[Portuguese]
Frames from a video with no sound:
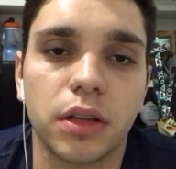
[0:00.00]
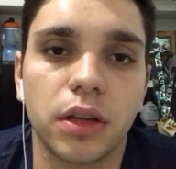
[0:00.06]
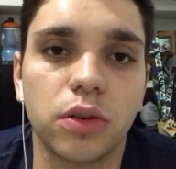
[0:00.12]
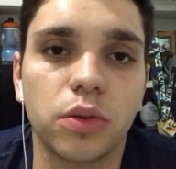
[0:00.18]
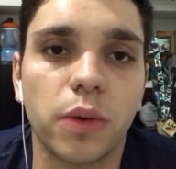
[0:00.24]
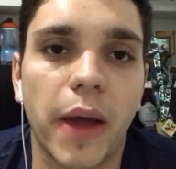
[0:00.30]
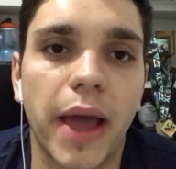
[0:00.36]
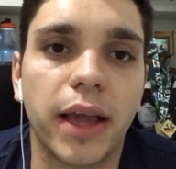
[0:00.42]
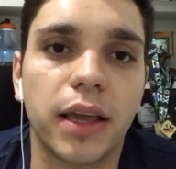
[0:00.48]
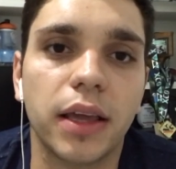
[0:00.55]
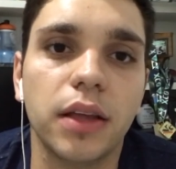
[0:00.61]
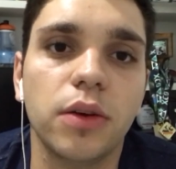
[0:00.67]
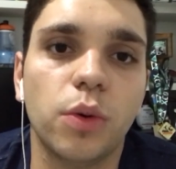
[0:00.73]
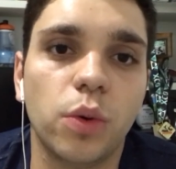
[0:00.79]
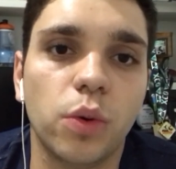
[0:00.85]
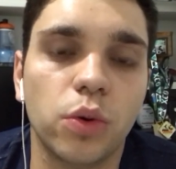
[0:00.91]
Tanto é
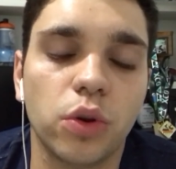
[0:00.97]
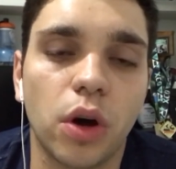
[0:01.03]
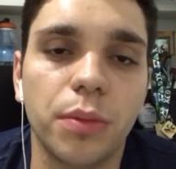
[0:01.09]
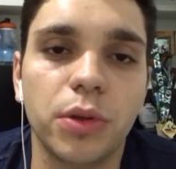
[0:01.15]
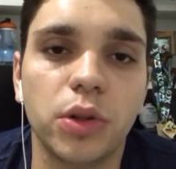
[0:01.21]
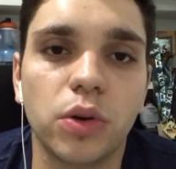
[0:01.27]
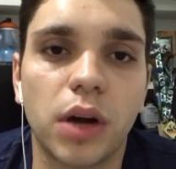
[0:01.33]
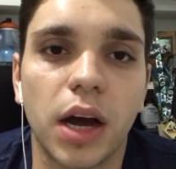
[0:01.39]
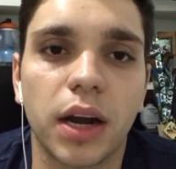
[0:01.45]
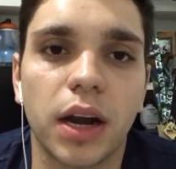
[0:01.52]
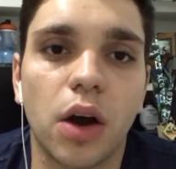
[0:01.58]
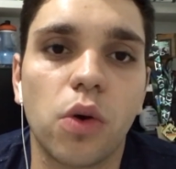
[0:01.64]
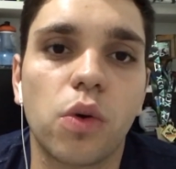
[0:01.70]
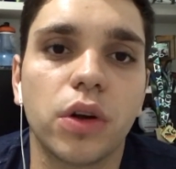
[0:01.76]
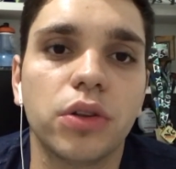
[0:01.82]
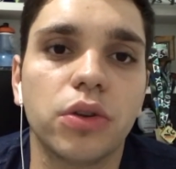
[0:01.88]
que o nome do
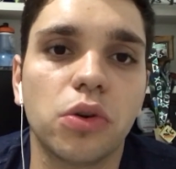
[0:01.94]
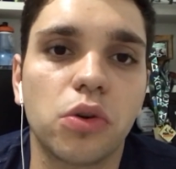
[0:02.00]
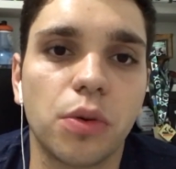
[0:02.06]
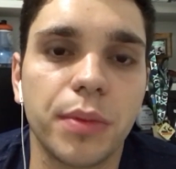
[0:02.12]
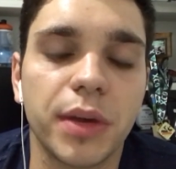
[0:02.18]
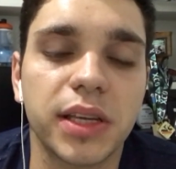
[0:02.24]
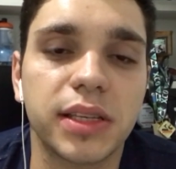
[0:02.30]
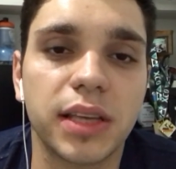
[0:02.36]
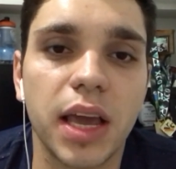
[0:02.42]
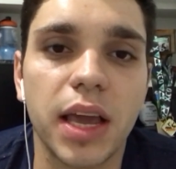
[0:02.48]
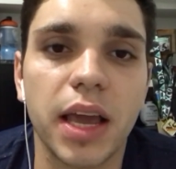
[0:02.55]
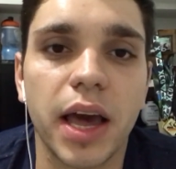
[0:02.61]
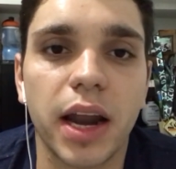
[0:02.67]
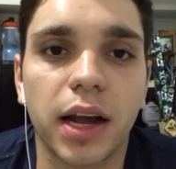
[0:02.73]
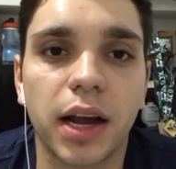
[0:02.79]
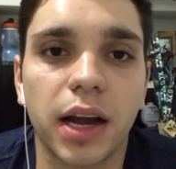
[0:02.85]
canal quando eu
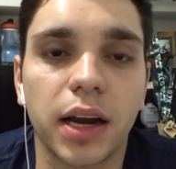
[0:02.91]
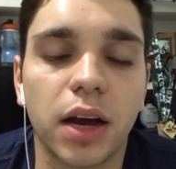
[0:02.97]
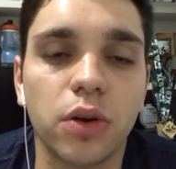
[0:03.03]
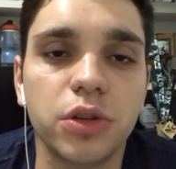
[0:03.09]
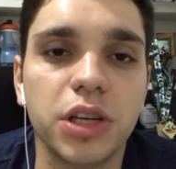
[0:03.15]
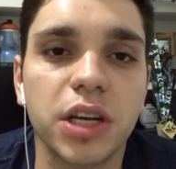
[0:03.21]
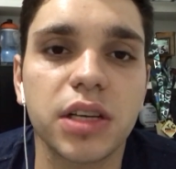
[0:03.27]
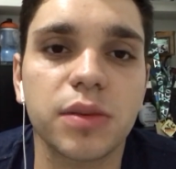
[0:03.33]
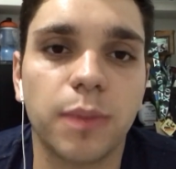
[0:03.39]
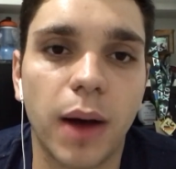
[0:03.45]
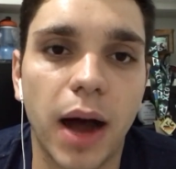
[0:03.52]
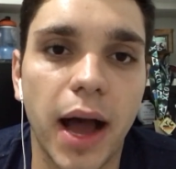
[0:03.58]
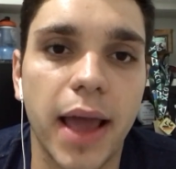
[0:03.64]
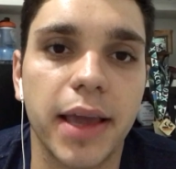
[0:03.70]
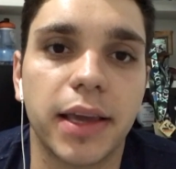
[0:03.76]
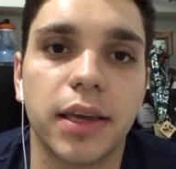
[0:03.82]
comecei era canal Dias
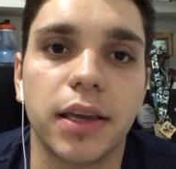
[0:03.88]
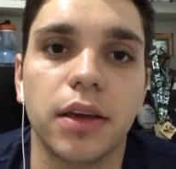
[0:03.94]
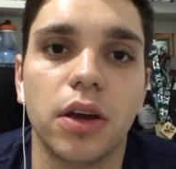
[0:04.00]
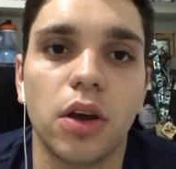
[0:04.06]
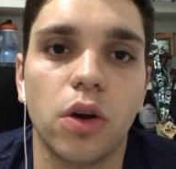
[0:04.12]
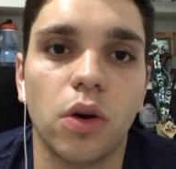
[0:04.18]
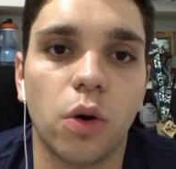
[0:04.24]
Bike.